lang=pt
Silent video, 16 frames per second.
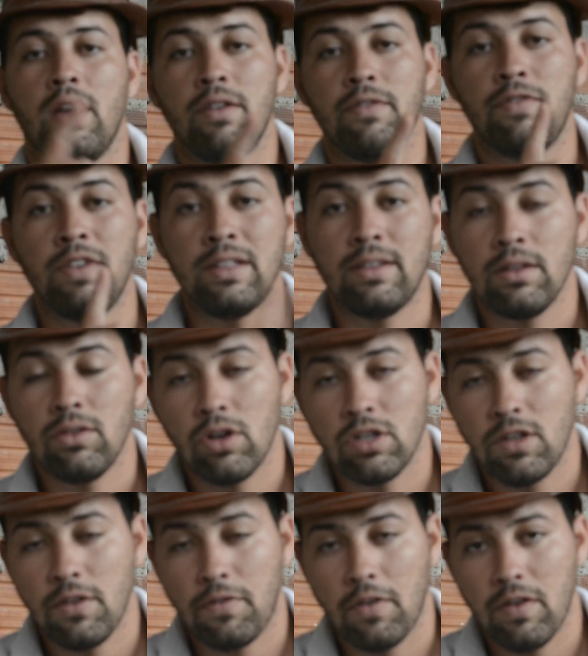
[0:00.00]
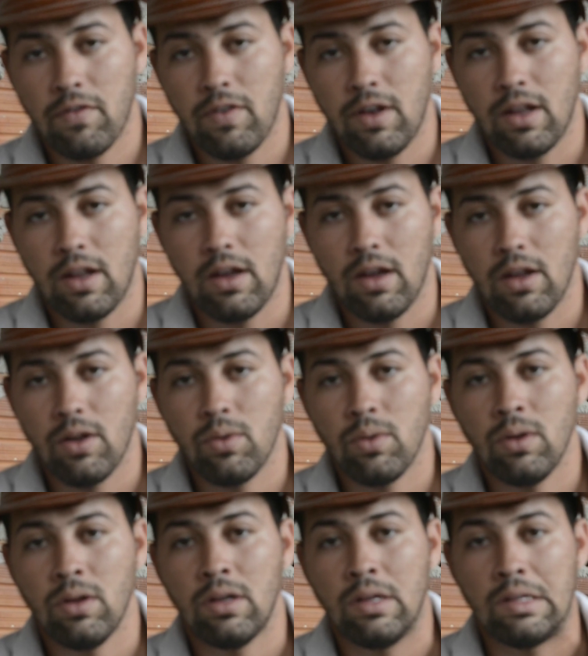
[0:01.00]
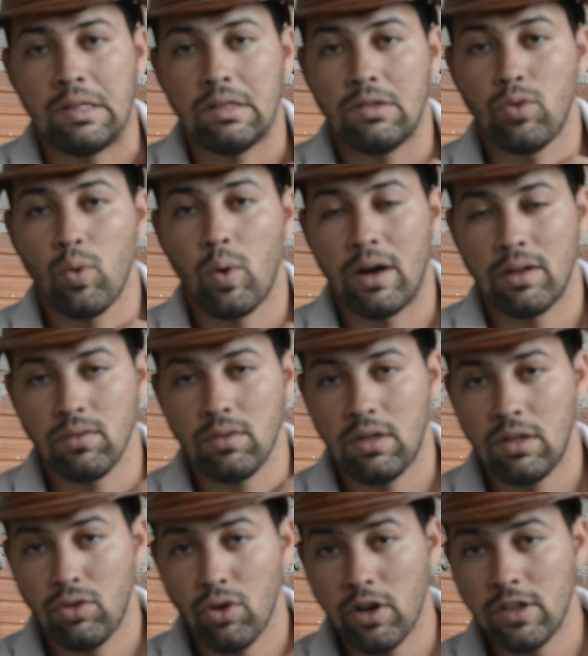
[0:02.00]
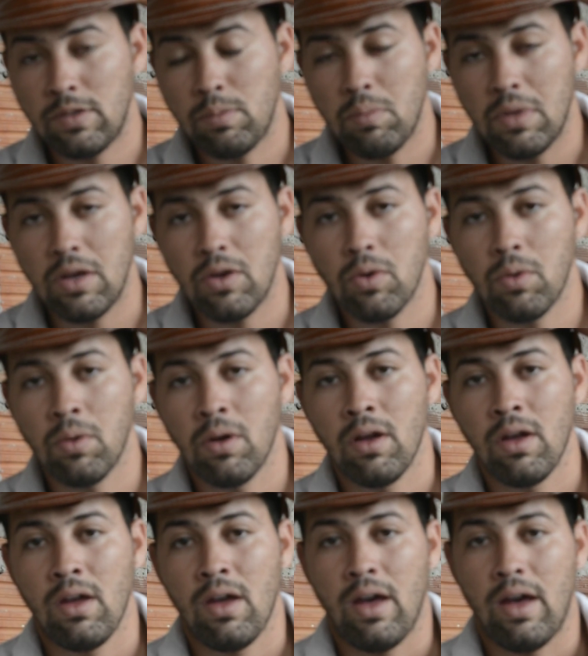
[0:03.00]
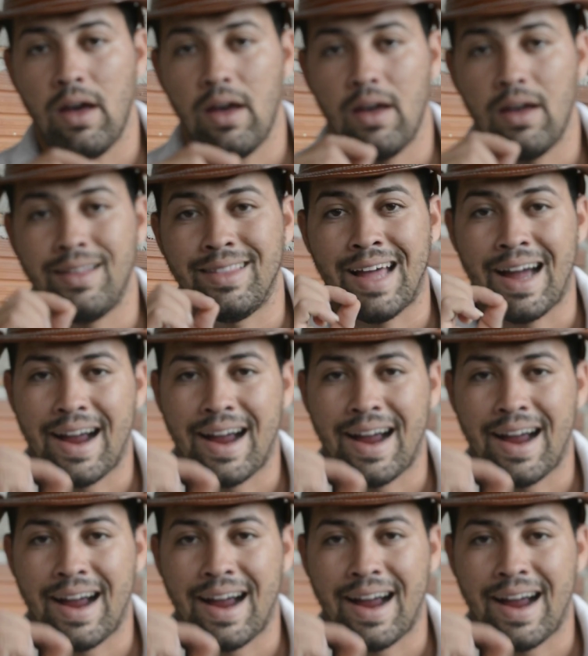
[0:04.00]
em 22 de fevereiro do ano de 2000, é, na